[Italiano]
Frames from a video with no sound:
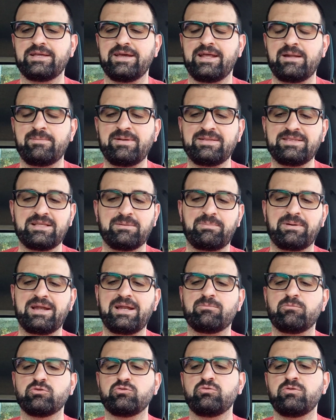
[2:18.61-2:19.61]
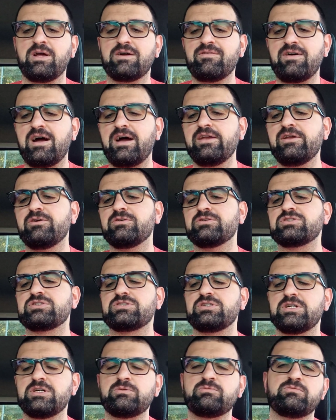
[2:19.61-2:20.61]
chiaramente parliamo di un
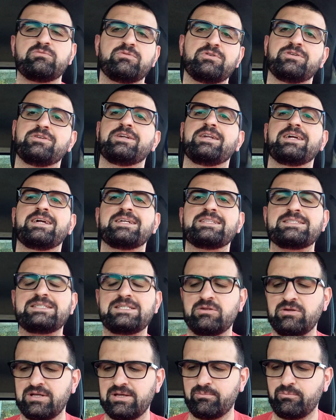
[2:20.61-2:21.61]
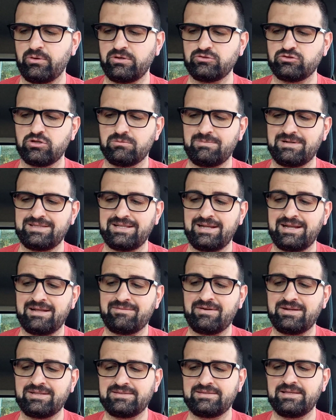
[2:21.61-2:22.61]
Avaios, un ragazzino che poi insomma da lì in
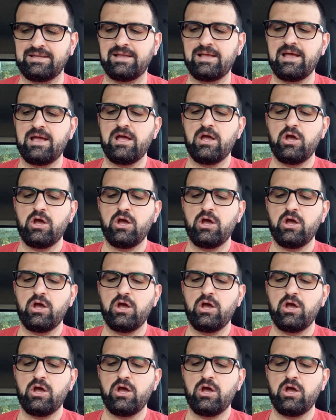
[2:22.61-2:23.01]
avanti